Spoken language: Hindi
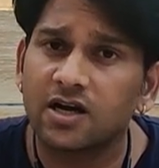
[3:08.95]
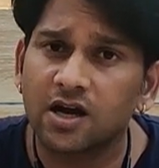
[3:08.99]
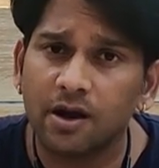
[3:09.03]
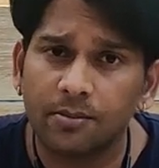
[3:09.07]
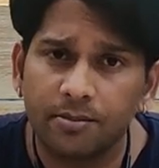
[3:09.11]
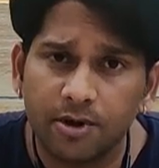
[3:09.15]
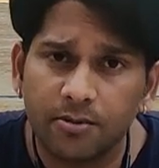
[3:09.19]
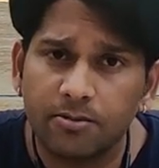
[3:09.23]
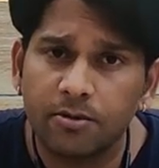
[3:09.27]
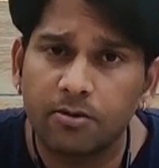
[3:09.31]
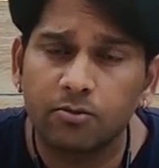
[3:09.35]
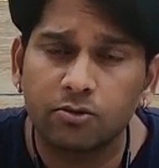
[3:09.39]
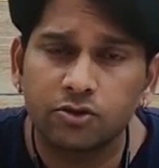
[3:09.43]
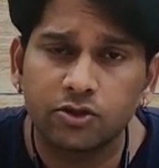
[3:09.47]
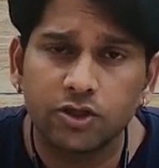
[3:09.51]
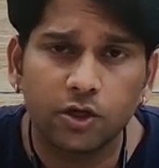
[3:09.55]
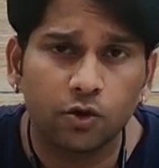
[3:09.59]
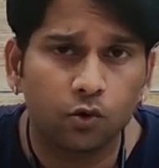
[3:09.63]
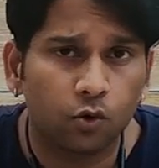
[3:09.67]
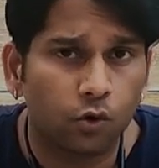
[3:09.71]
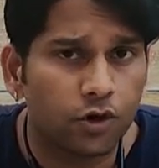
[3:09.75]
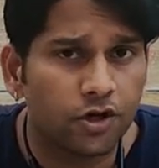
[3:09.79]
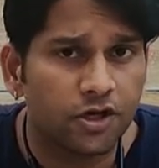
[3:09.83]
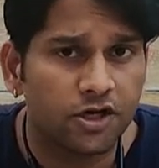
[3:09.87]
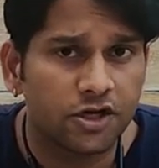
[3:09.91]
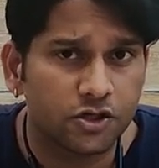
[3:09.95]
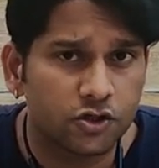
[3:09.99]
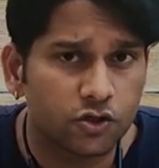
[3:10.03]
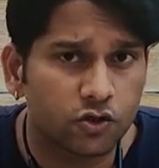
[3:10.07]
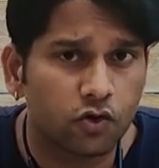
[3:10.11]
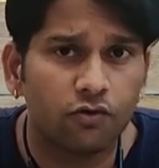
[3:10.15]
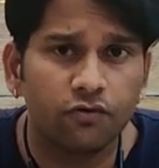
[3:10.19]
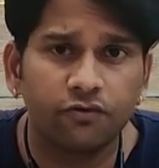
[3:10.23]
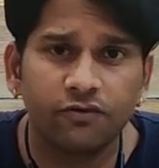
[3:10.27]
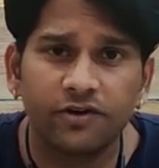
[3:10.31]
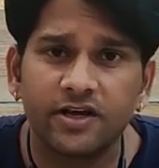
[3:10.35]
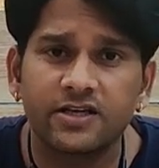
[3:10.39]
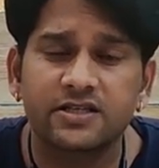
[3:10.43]
कभी भी मुझे कोई इशू
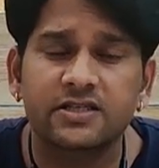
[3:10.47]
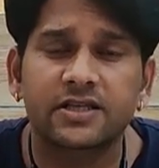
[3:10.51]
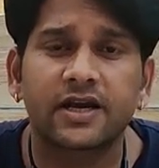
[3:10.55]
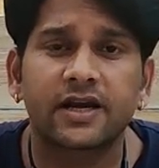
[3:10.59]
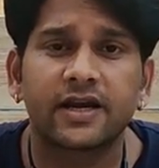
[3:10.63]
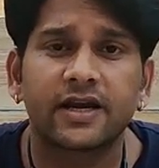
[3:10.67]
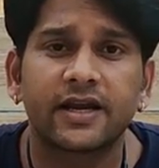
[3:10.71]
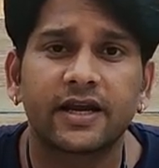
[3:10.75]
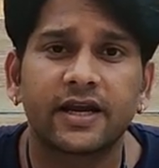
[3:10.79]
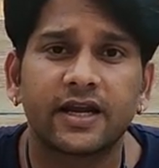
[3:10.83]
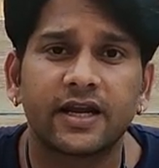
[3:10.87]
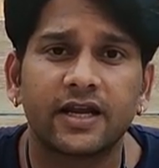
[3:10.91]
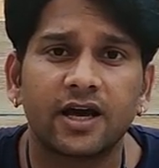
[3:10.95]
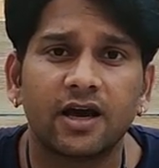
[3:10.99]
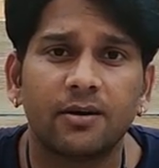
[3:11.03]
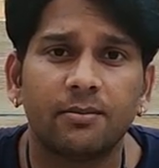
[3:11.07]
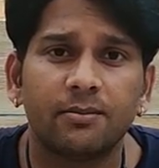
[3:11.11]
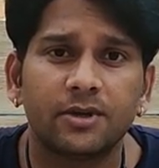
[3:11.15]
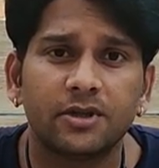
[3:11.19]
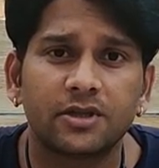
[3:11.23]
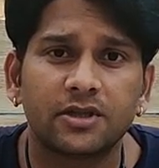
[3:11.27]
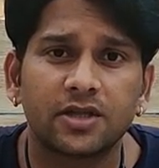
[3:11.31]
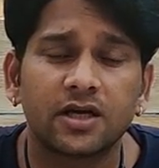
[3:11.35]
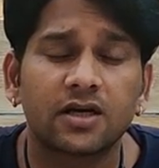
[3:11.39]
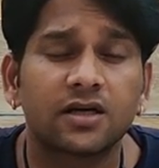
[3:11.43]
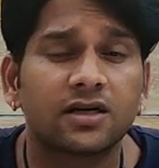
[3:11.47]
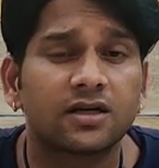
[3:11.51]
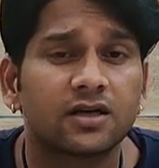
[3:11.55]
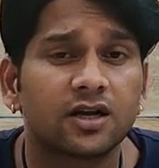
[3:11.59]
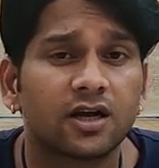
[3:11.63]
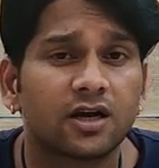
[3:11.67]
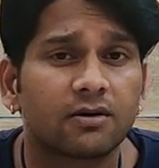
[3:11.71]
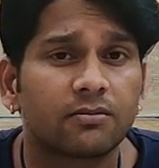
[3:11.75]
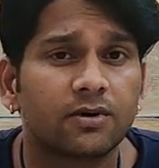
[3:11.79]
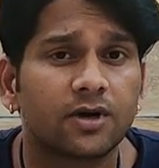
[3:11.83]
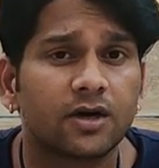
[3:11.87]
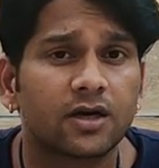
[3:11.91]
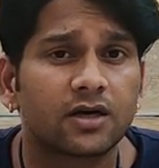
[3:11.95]
फेस करने के लिए अभी तक
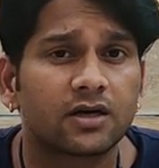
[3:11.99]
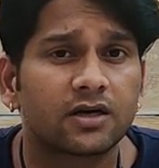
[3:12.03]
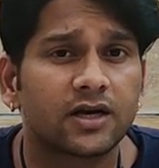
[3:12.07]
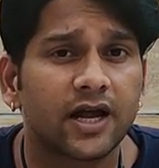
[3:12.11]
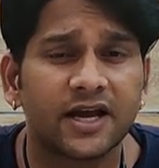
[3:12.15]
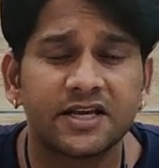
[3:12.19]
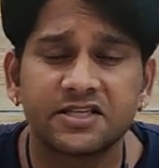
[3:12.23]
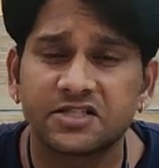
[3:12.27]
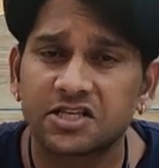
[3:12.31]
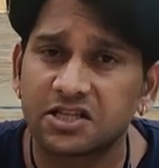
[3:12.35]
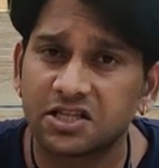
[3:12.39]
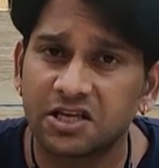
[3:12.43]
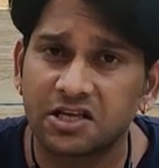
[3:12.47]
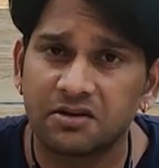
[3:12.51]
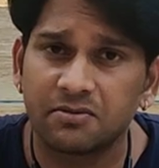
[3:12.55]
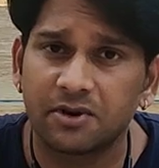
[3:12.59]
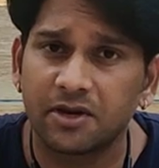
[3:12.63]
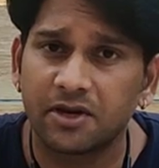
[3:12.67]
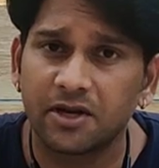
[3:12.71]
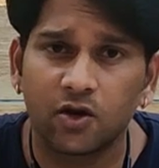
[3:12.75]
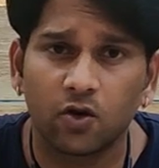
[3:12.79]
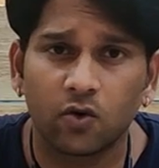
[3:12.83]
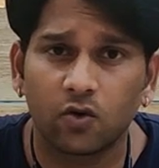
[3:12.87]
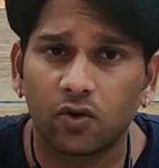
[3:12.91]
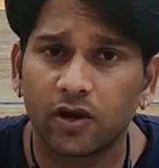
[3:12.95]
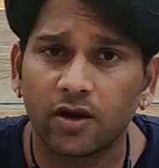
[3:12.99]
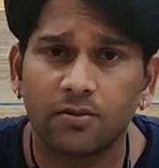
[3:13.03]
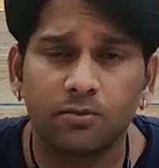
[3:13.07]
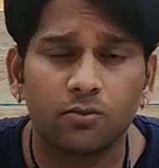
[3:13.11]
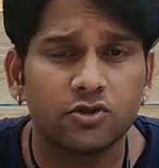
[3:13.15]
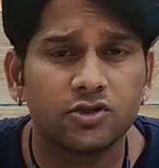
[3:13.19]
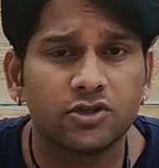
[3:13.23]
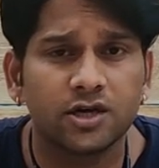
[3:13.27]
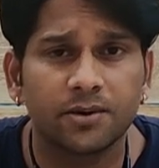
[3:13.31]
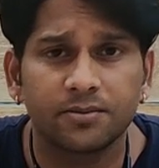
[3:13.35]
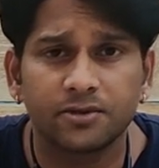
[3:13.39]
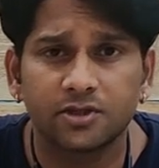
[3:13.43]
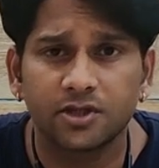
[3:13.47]
लगभग ढाई से तीन महीने हो गए
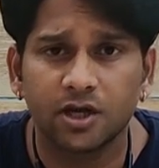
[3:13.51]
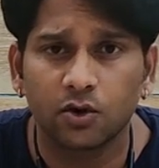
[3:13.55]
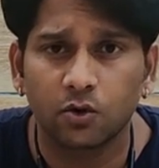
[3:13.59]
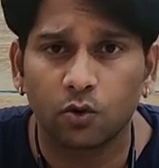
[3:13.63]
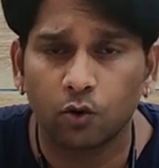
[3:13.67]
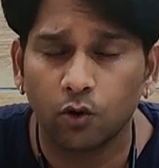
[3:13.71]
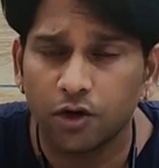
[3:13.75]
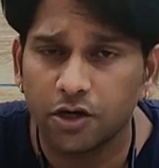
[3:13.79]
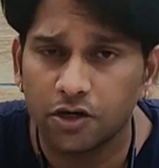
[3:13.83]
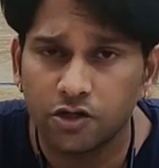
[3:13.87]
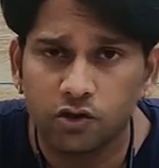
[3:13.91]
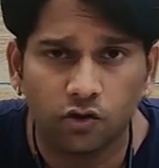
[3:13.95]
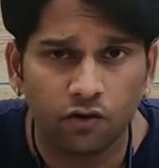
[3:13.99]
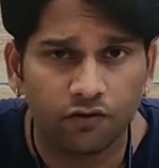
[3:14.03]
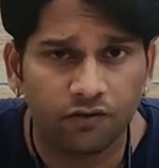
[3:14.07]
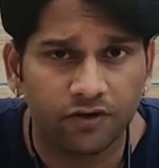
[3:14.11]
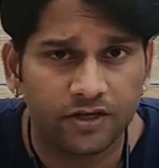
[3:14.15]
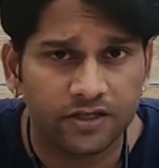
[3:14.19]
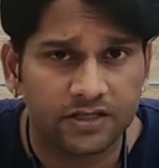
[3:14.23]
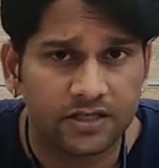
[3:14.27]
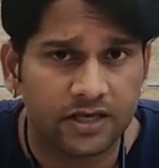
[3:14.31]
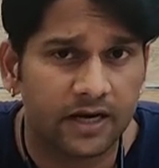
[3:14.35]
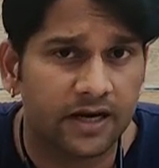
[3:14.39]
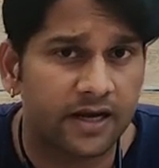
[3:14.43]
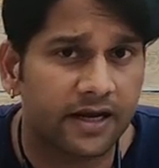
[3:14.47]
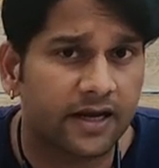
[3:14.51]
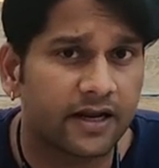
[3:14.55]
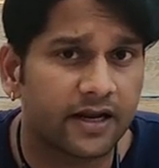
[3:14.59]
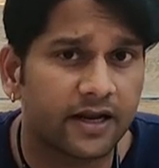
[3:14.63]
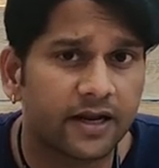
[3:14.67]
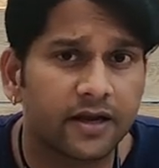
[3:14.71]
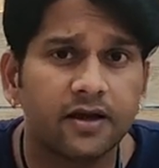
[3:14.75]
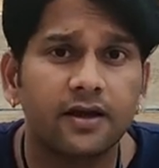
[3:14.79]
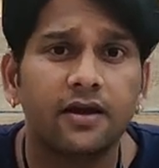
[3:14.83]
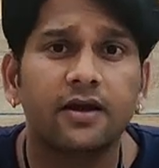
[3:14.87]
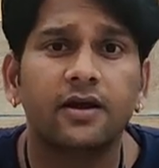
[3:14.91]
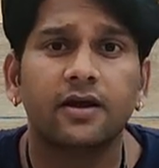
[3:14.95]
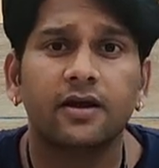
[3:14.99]
मुझे अभी तक कोई इशू फेस करने के लिए
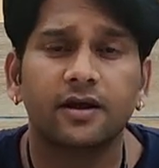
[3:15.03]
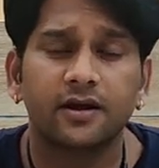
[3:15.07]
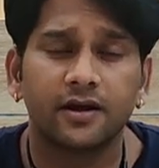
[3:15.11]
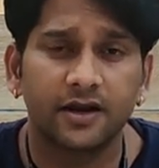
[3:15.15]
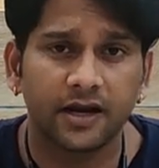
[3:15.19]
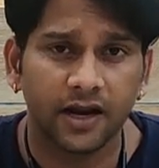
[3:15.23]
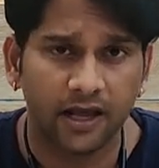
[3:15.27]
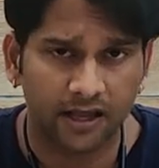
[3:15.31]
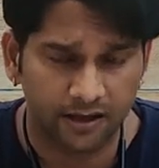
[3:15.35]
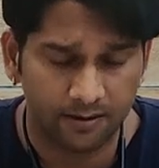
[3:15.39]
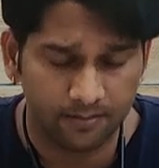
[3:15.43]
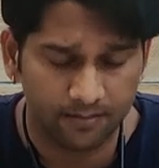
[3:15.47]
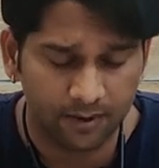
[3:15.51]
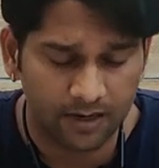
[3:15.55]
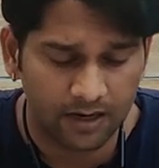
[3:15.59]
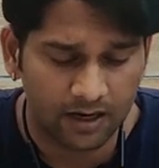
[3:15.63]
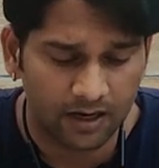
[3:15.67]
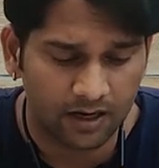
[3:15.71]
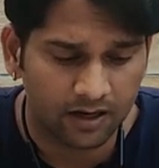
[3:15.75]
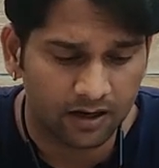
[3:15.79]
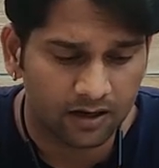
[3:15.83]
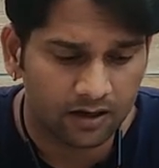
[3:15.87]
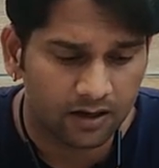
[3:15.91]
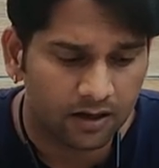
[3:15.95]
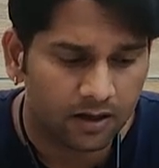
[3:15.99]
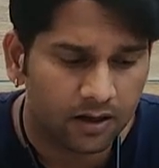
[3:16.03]
नहीं मिला